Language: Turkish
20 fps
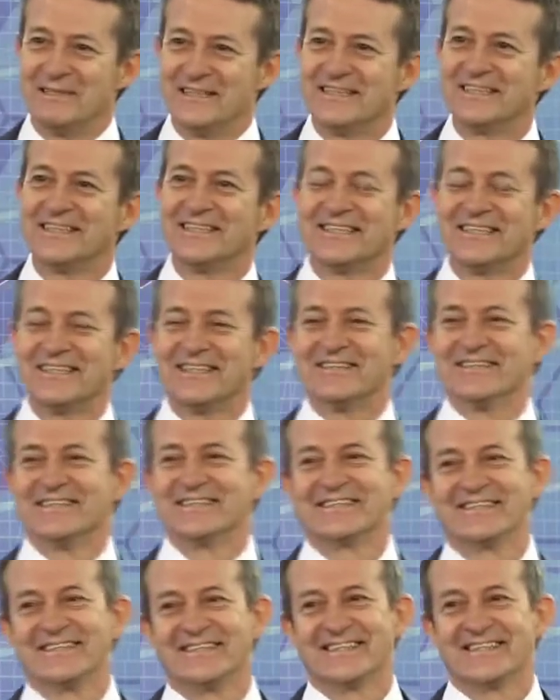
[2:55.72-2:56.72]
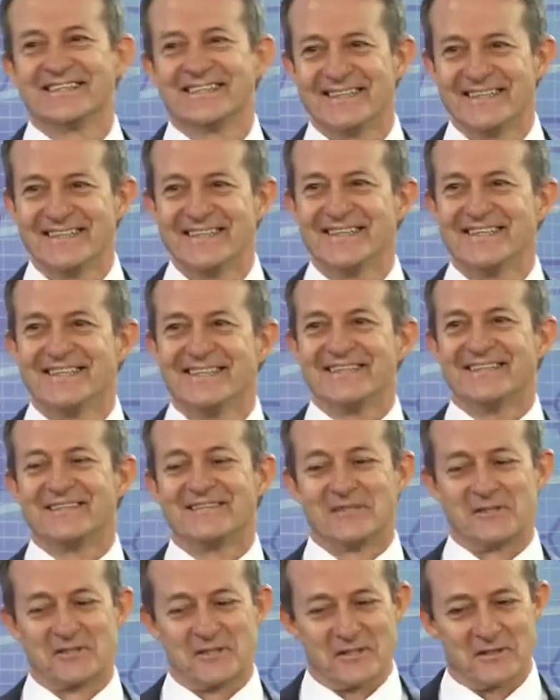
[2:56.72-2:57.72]
Hocam ama, çok genç e, gösteriyorsunuz valla
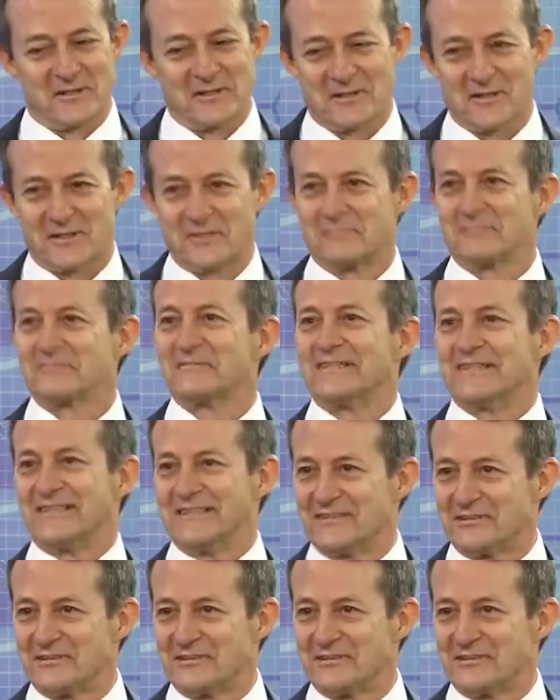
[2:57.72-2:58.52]
maşallah. Teşekkür ederim.